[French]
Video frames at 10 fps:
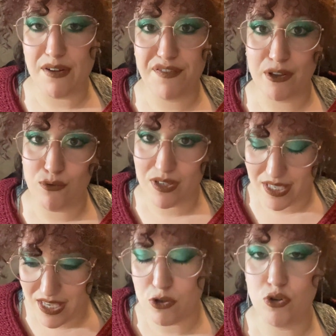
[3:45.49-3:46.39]
faire du
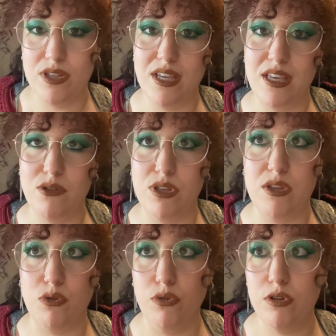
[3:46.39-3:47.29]
tri, jeter euh,
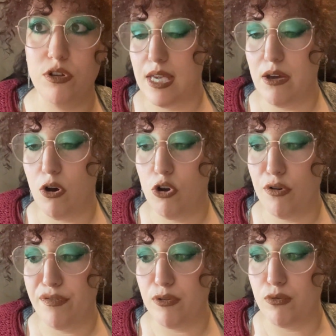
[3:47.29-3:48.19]
des trucs et
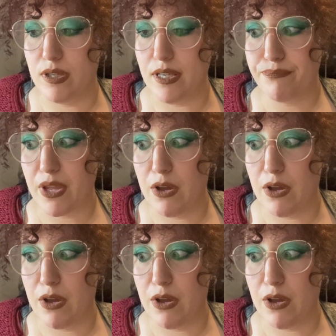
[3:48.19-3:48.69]
encore faire du tri.